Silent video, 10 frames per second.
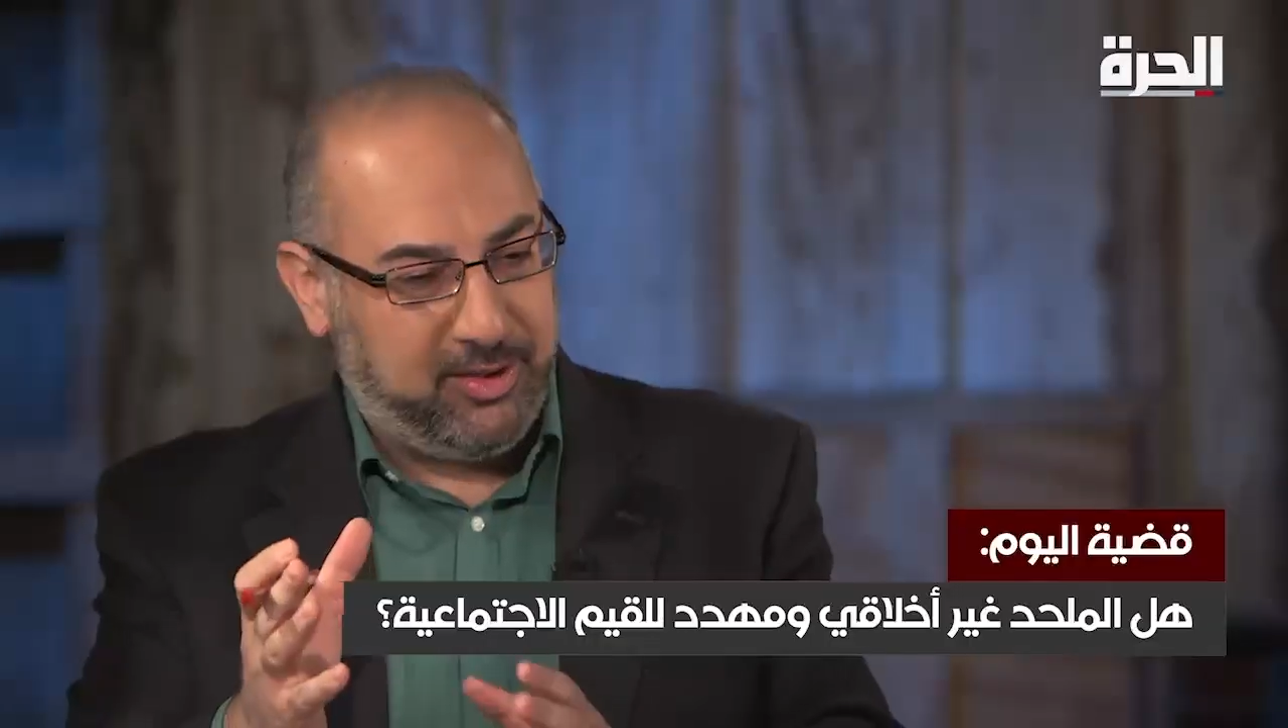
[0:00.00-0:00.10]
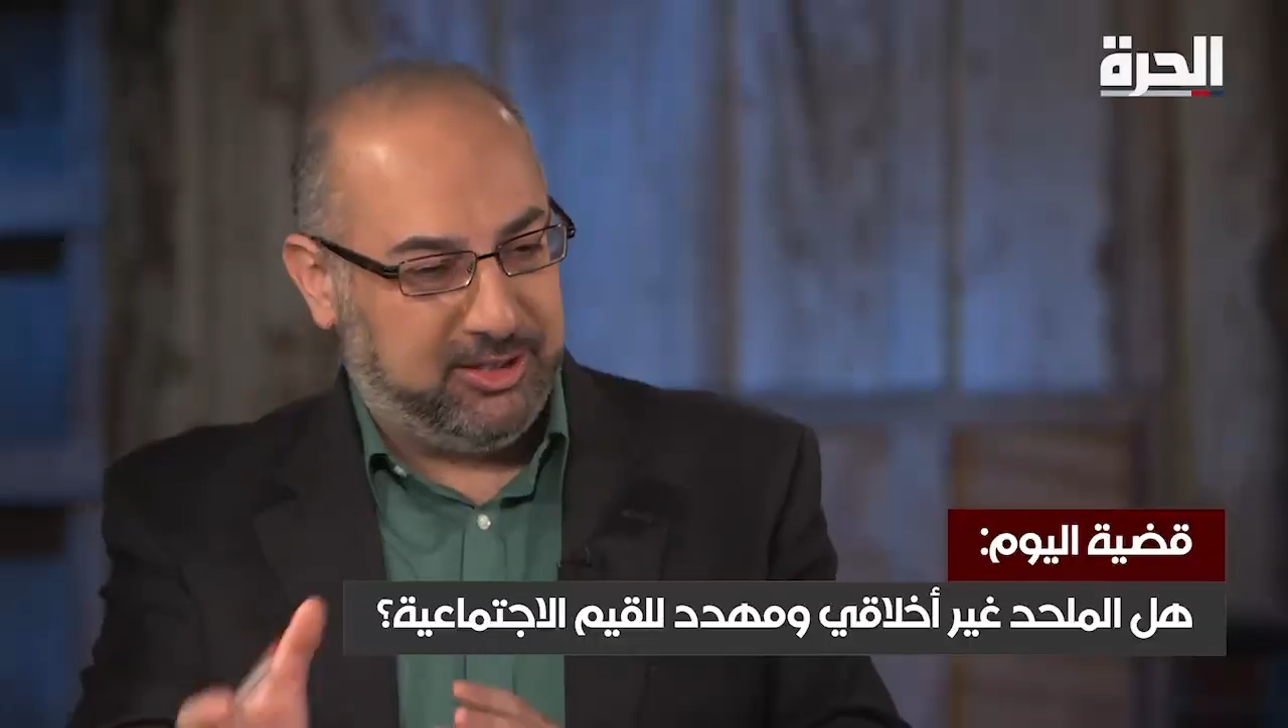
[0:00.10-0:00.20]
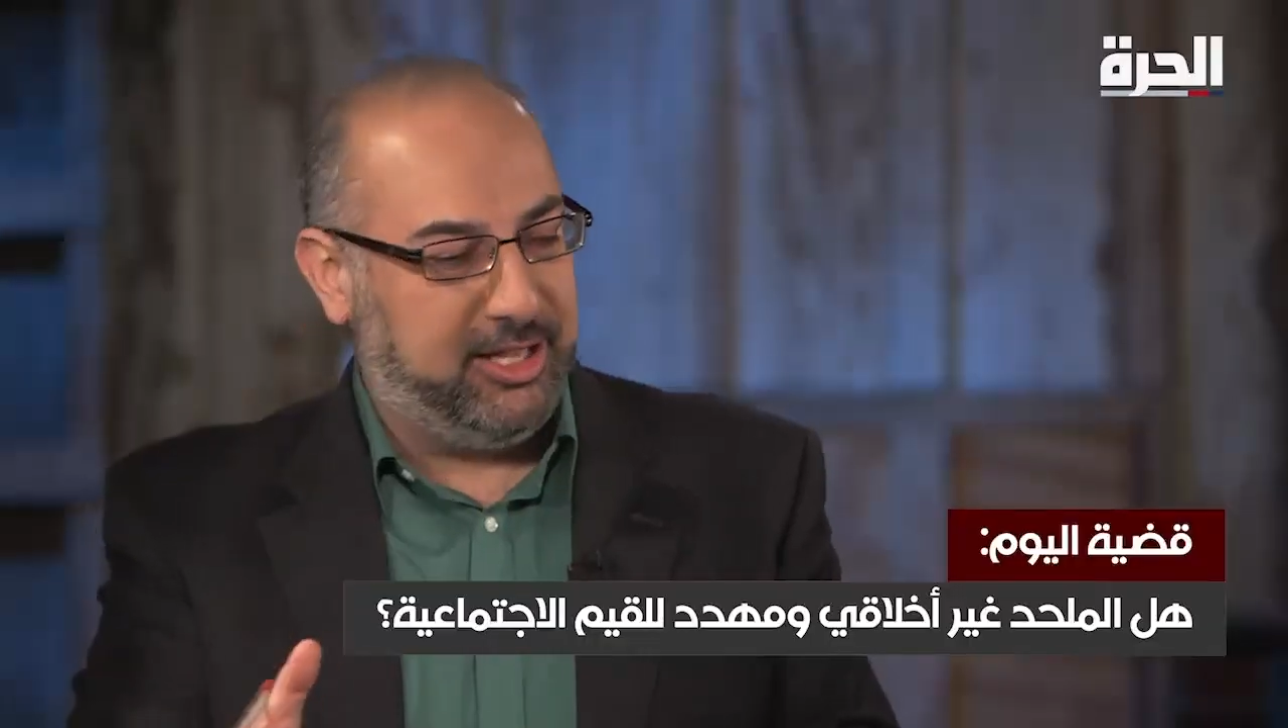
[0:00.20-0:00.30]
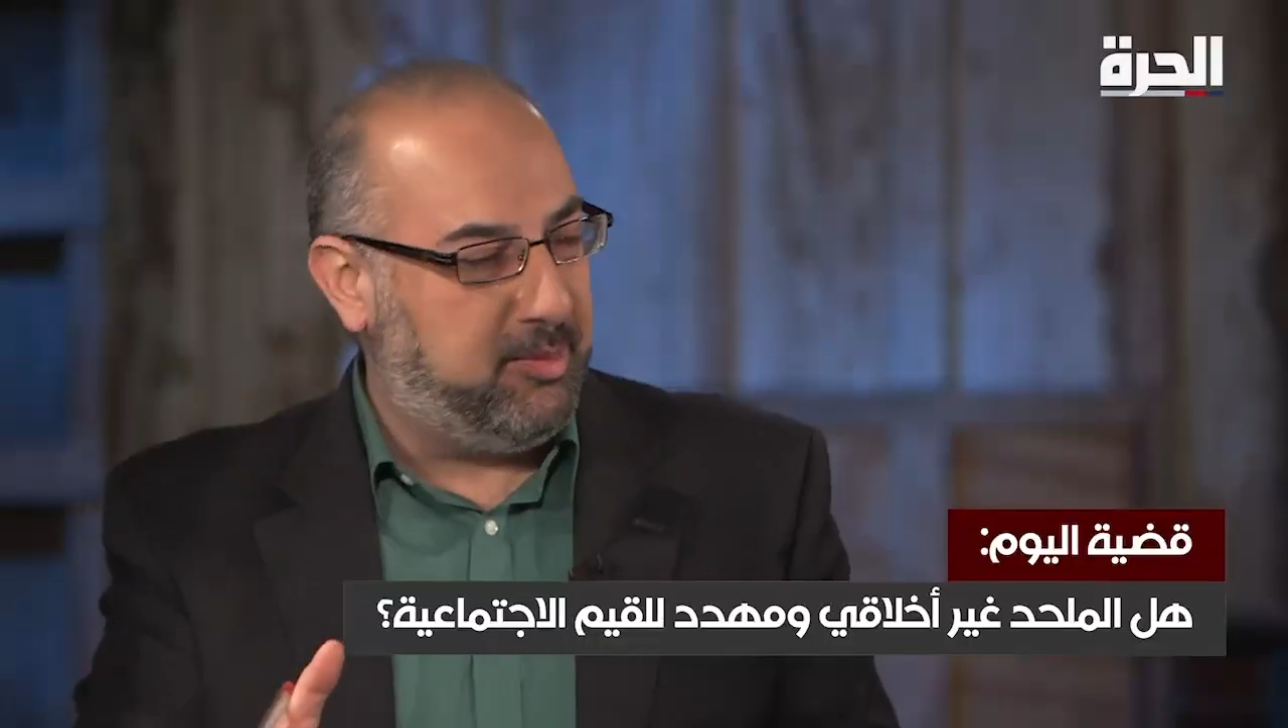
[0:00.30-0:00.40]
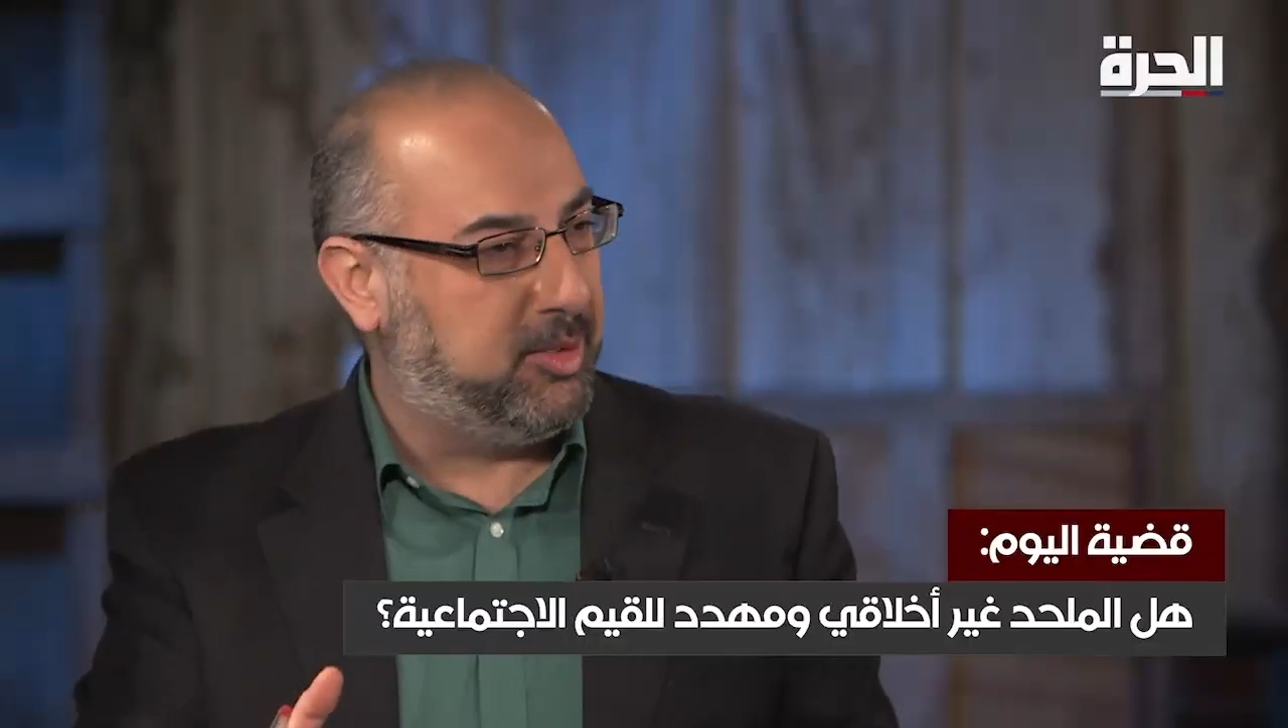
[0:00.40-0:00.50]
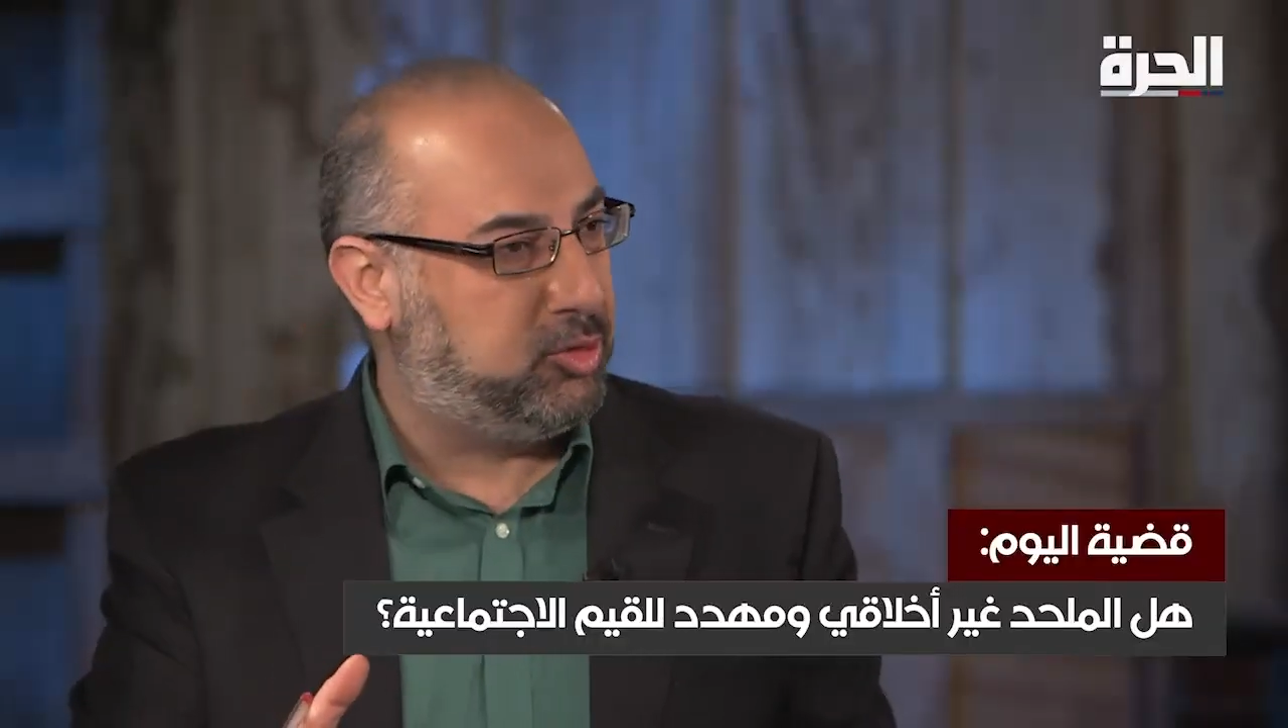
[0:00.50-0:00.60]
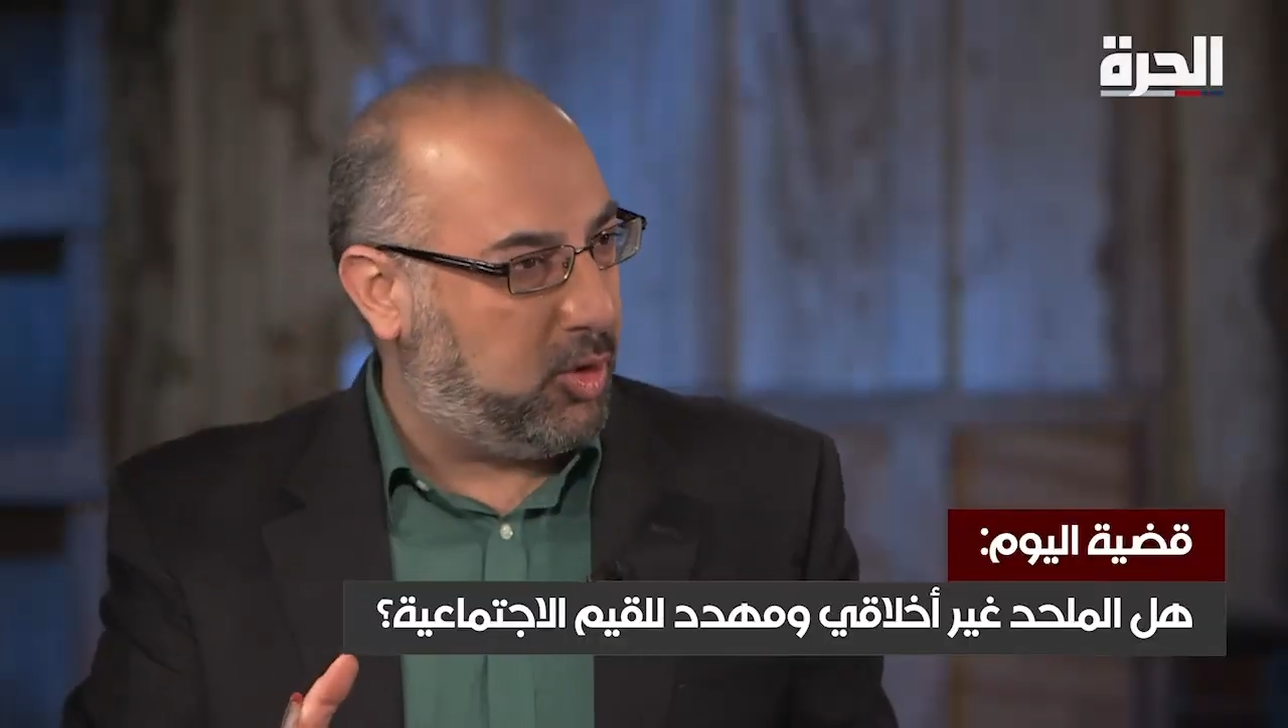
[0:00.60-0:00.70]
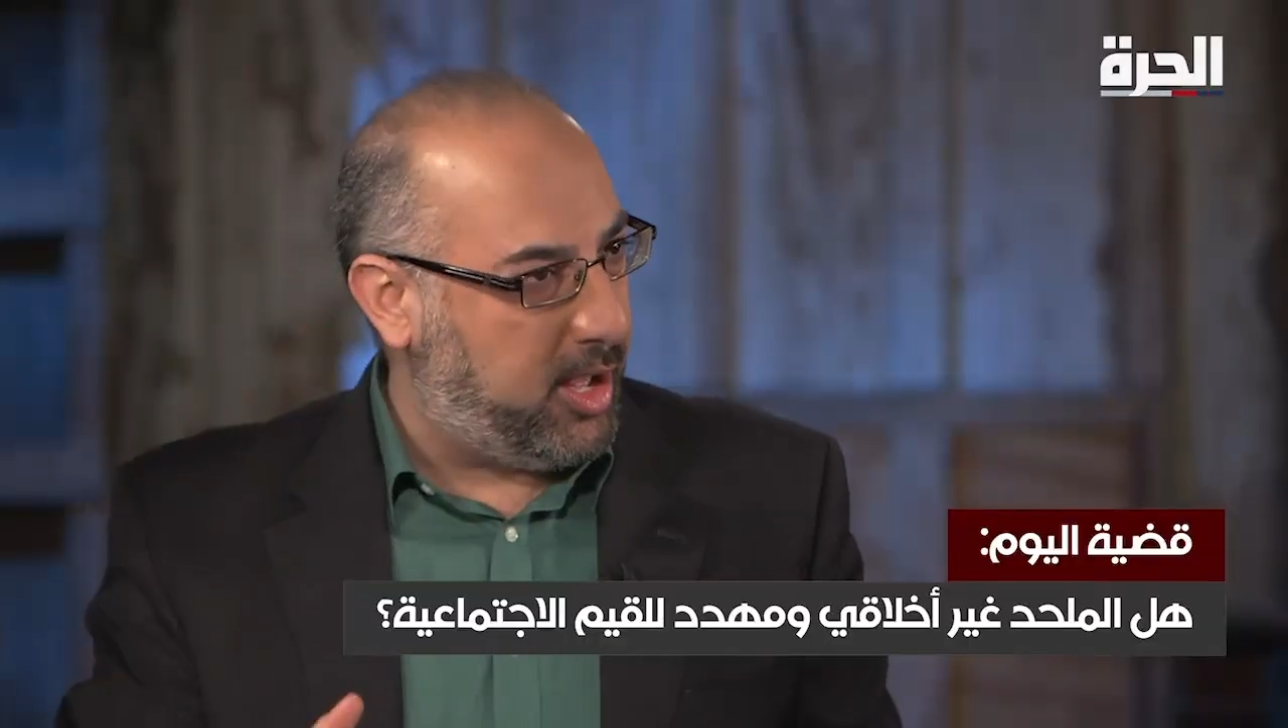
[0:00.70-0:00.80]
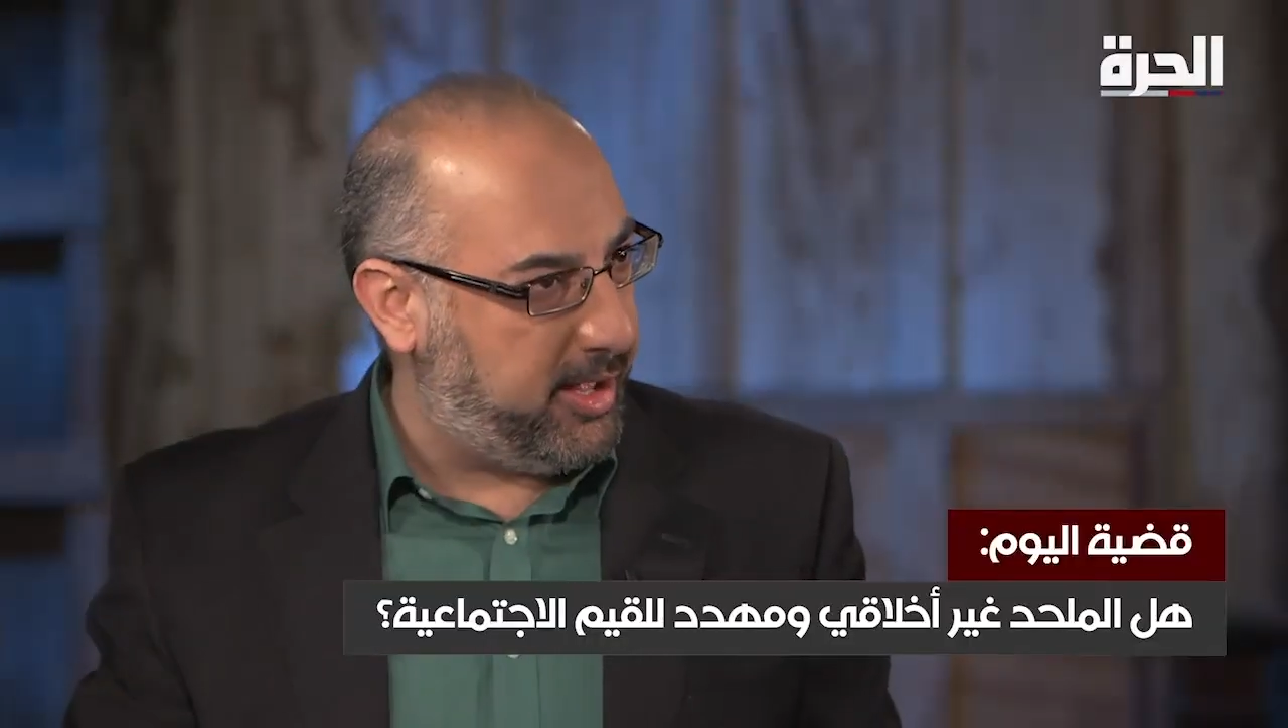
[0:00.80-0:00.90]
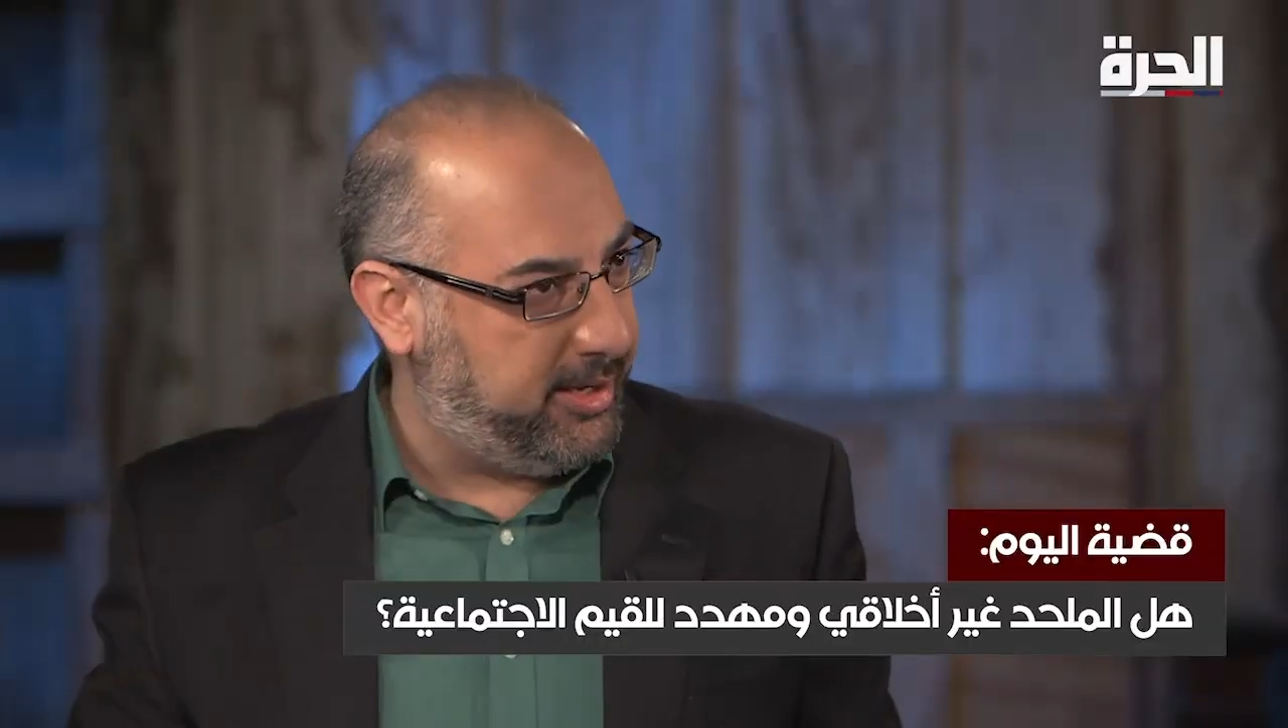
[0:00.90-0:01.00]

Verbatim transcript: قضيه مطروحه